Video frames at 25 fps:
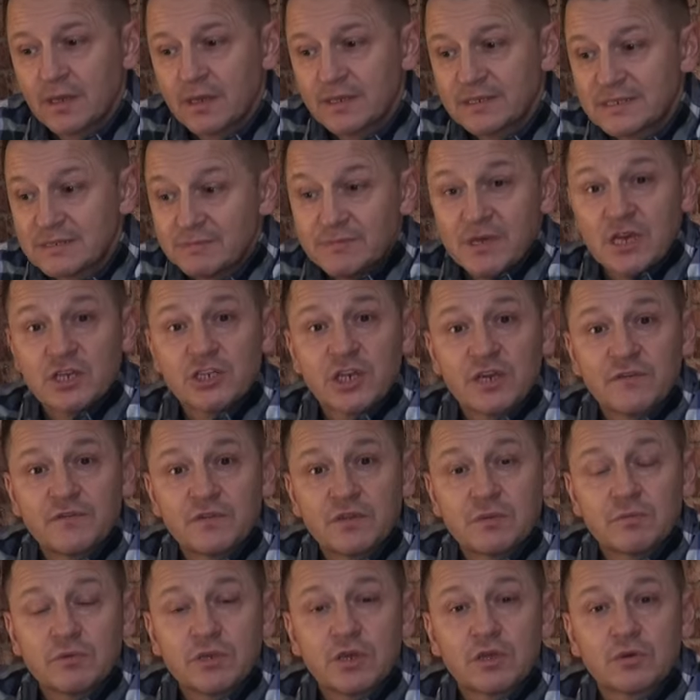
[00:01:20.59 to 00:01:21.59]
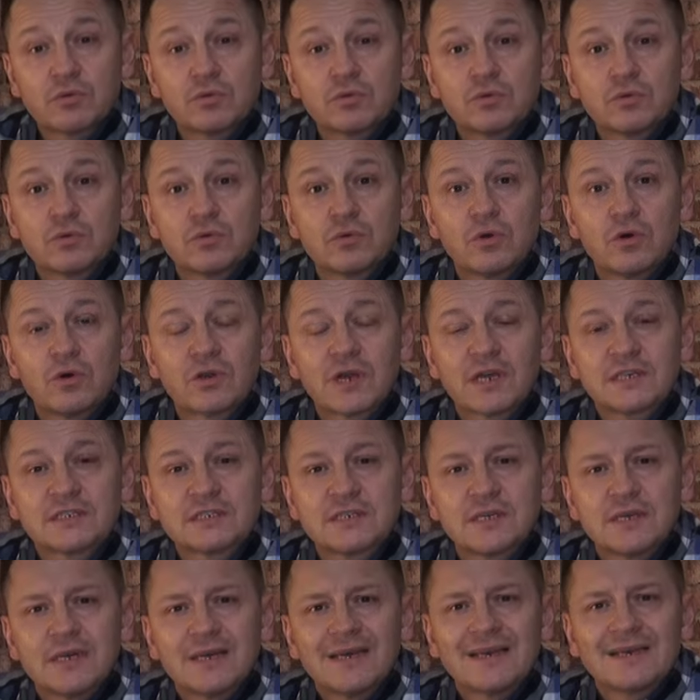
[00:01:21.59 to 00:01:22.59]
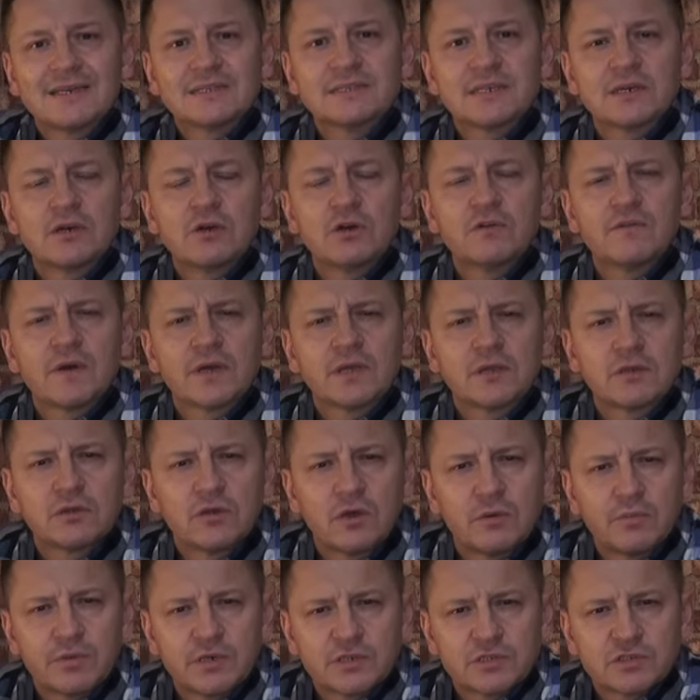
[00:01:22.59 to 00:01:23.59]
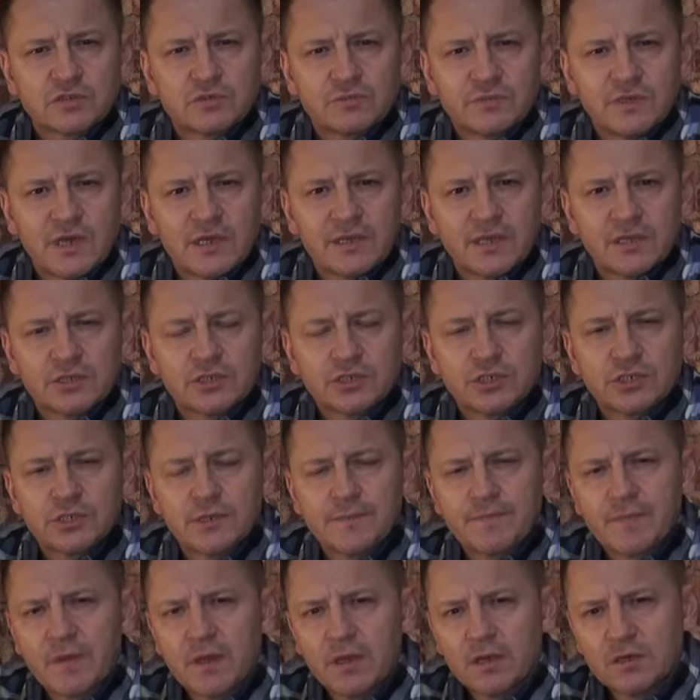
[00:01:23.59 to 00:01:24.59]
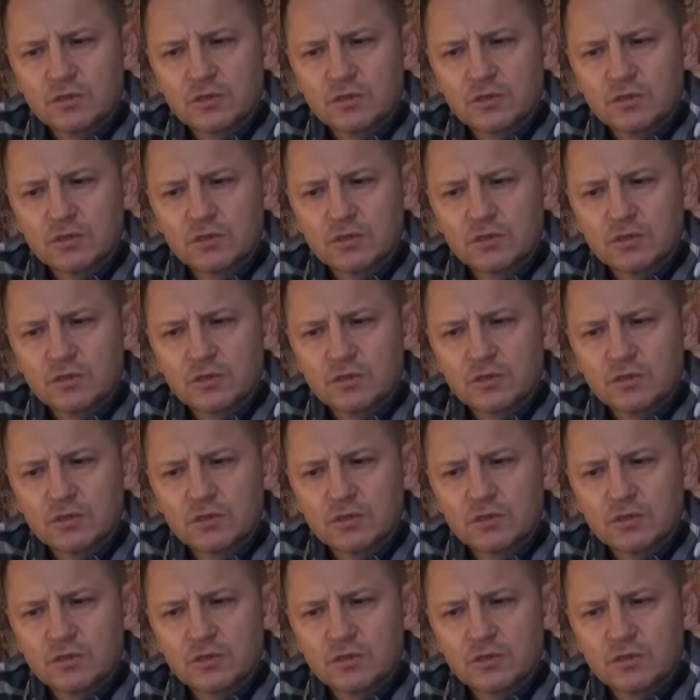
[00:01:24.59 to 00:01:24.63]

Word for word: zmierzaj w tym kierunku oraz zachowaj dobre sumienie, czyli